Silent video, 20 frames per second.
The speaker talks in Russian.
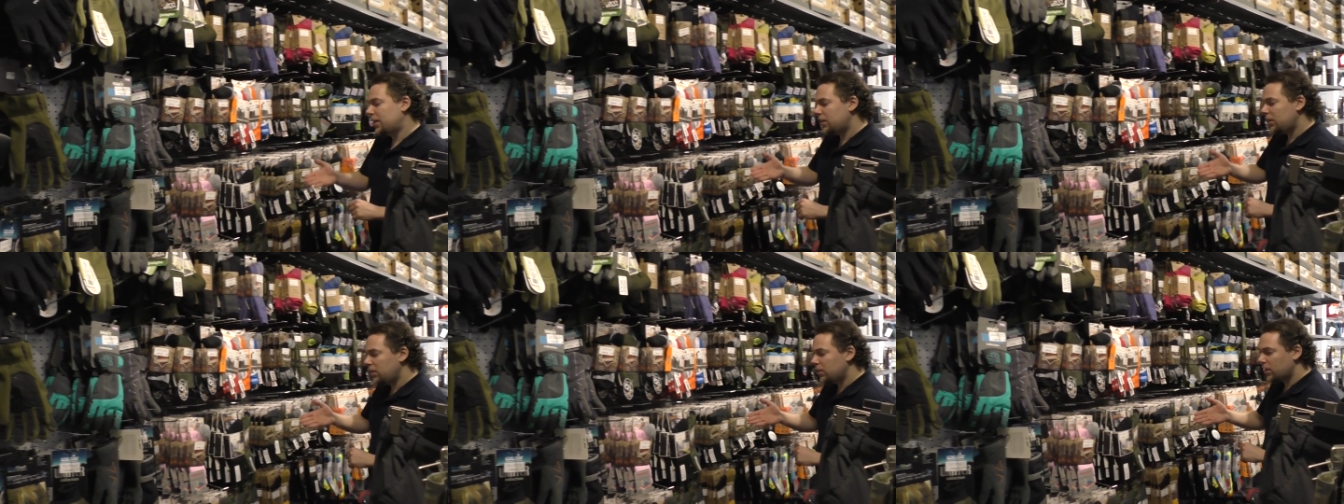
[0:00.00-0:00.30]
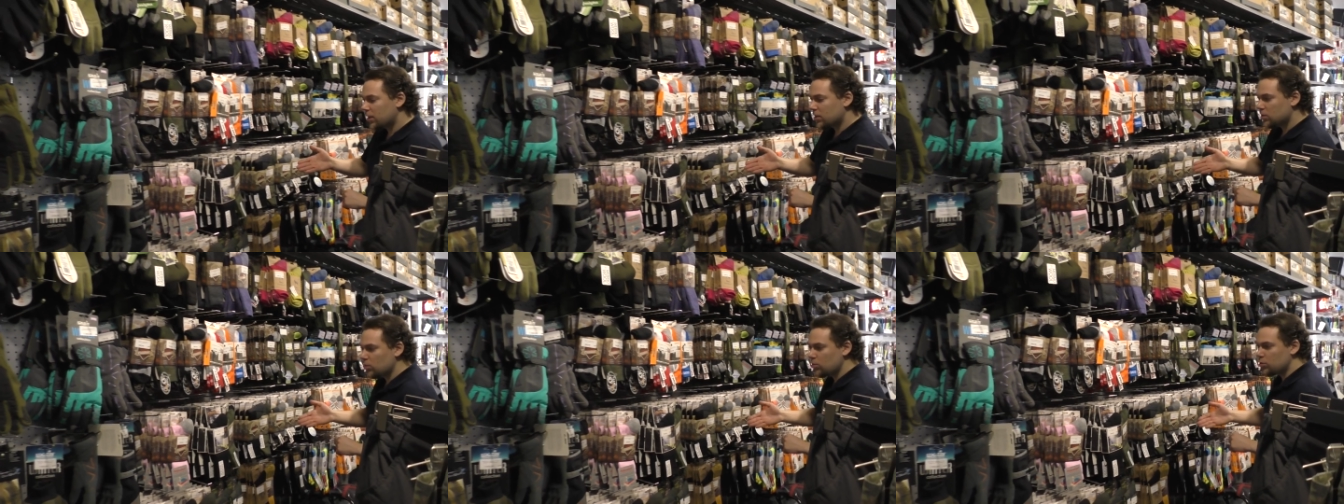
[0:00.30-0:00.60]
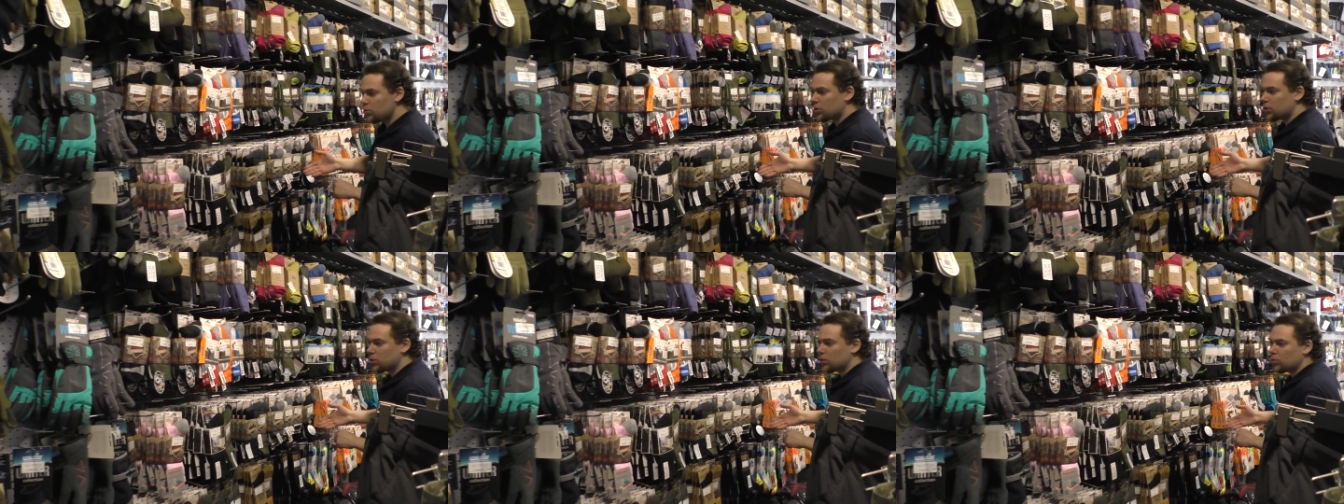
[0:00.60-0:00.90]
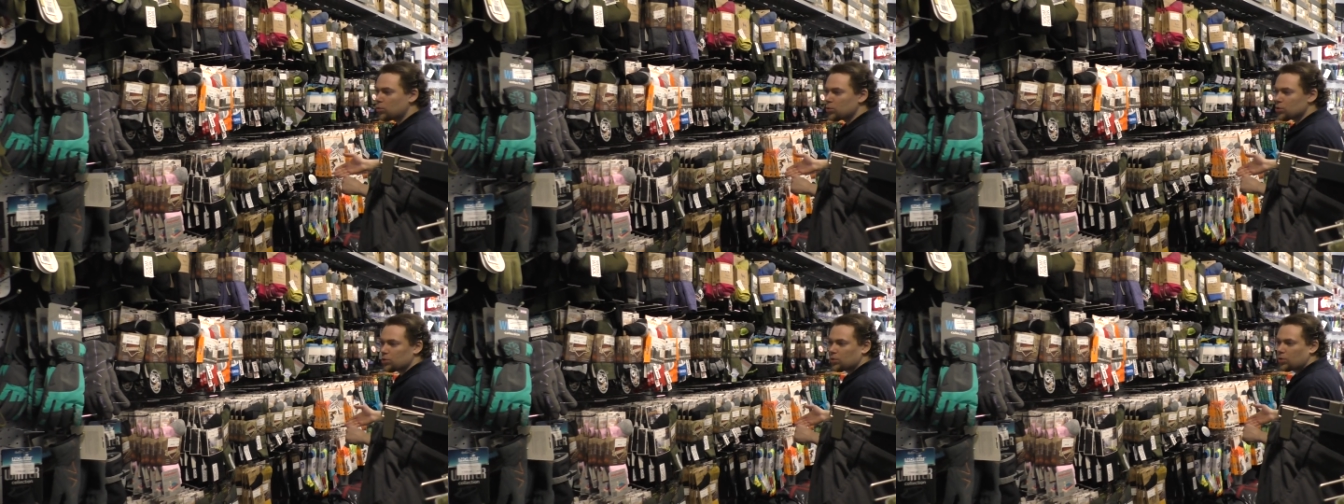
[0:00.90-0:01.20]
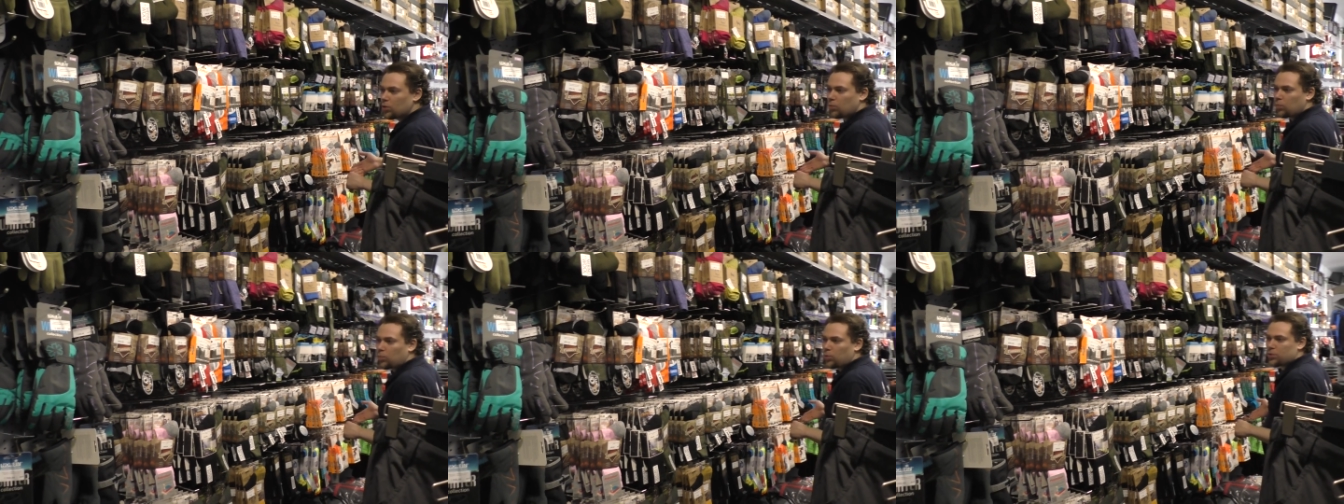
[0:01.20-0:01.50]
И носочки тоже
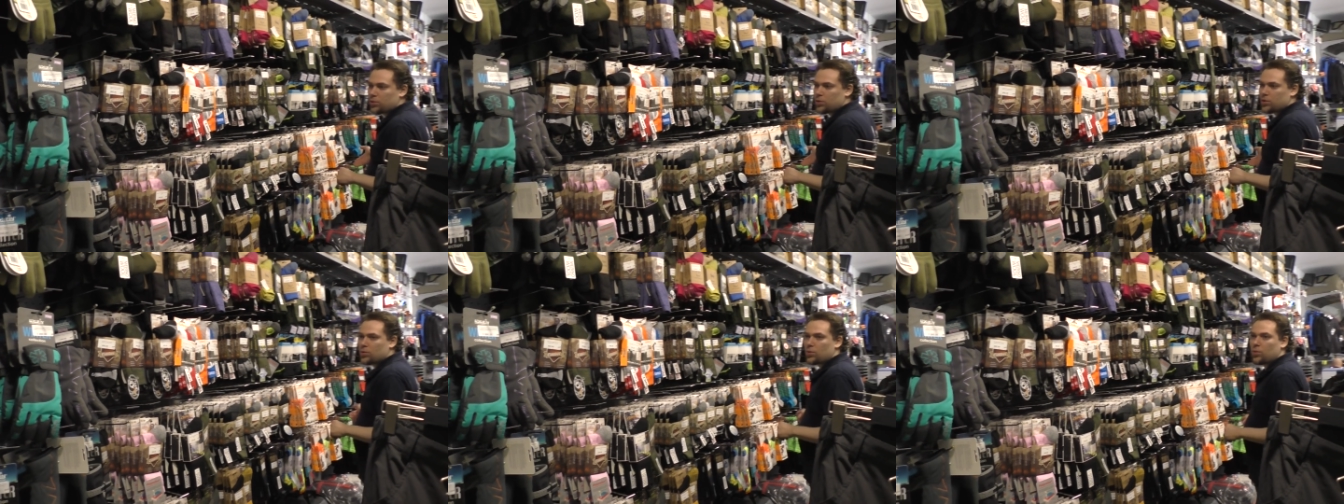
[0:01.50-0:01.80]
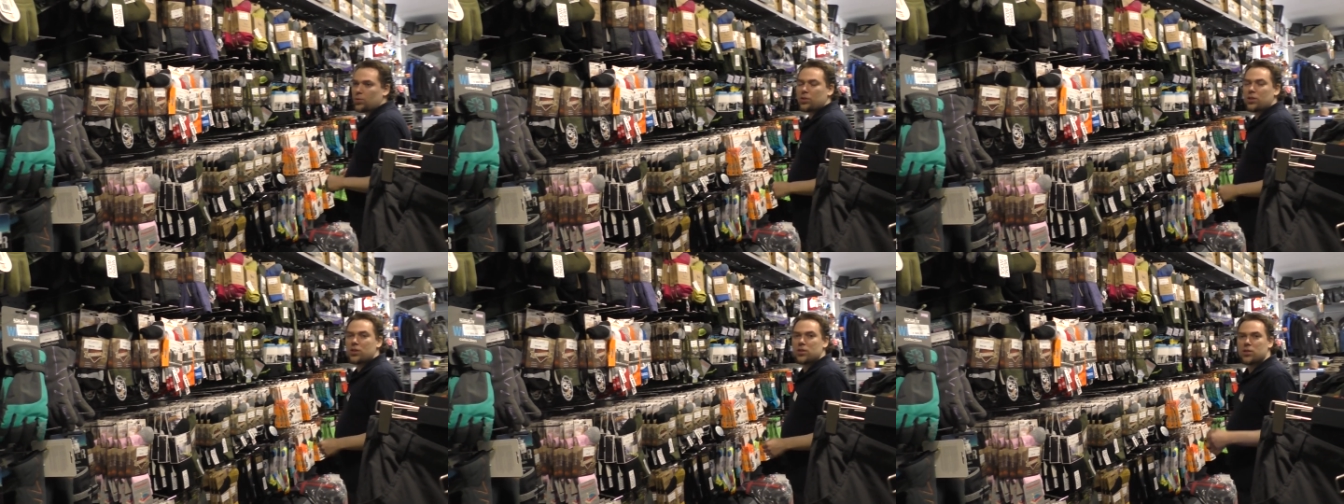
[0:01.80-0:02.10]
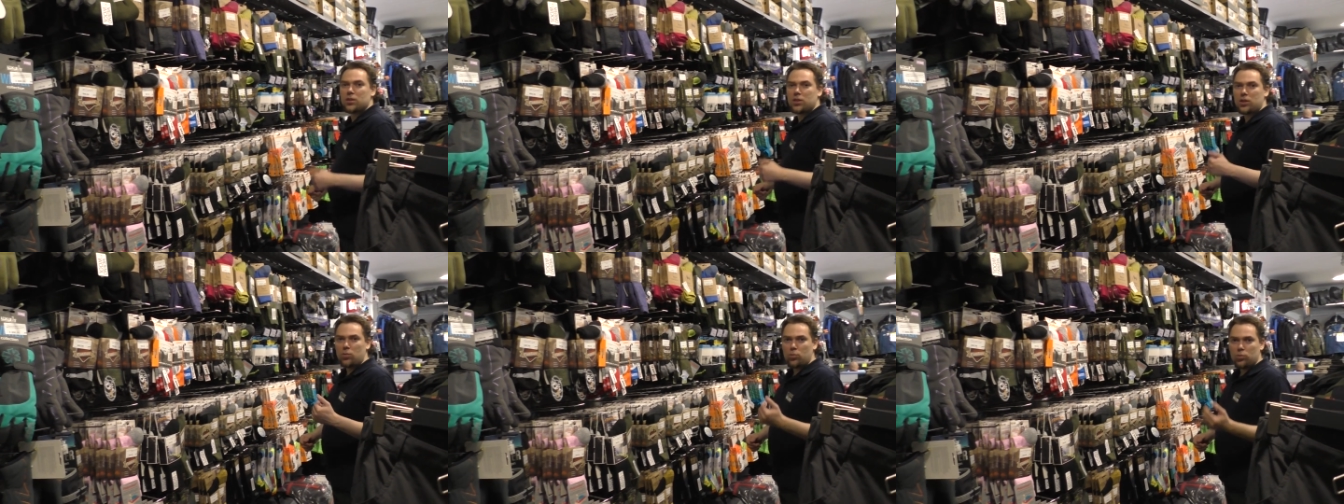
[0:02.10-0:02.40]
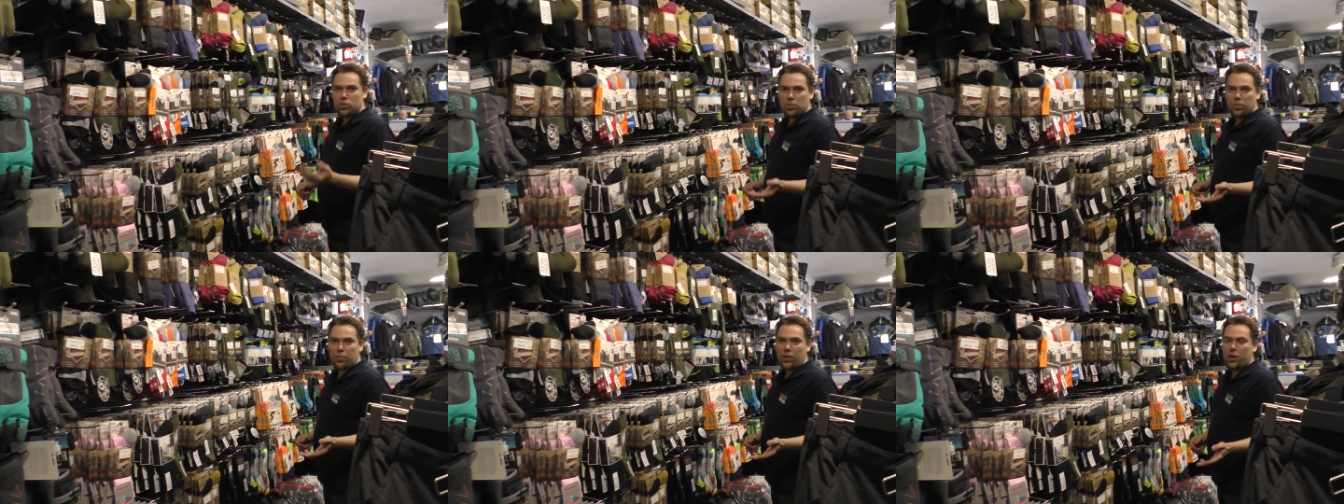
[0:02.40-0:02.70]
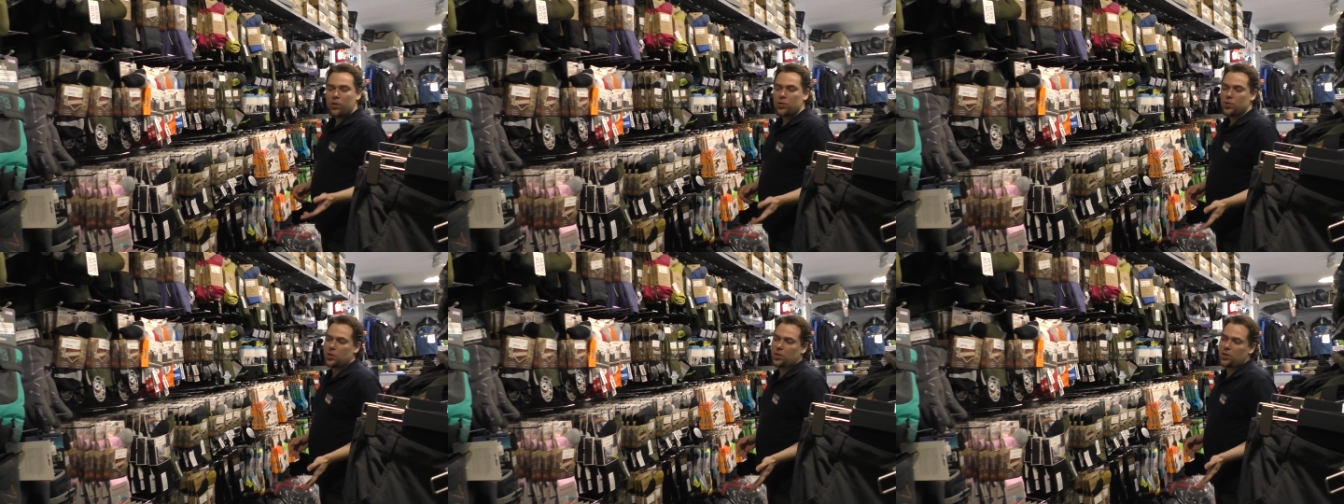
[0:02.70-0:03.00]
на любой сезон есть и
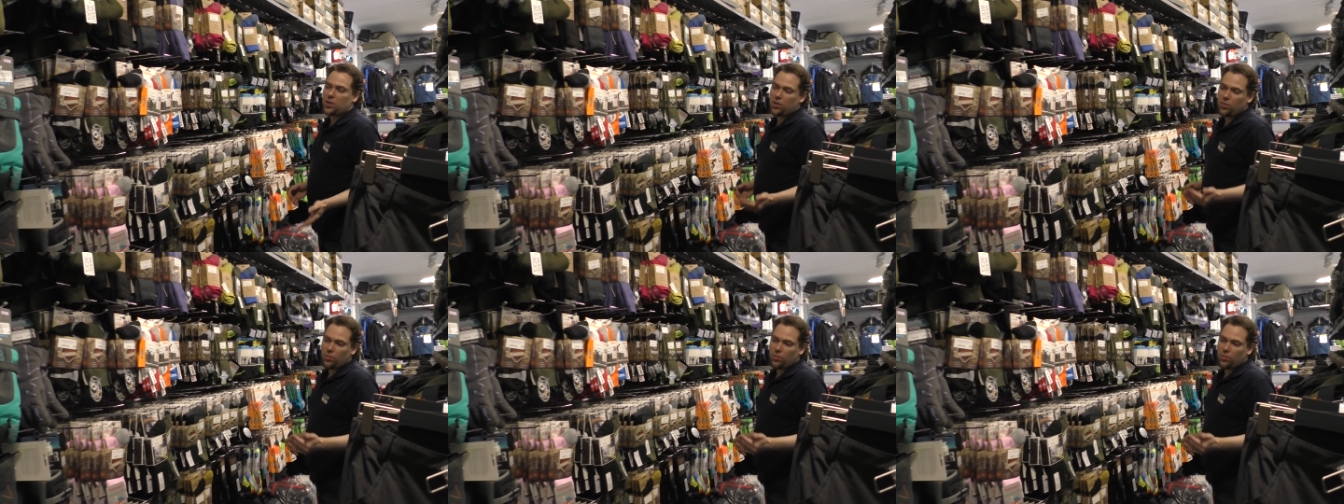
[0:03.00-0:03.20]
утепляющие,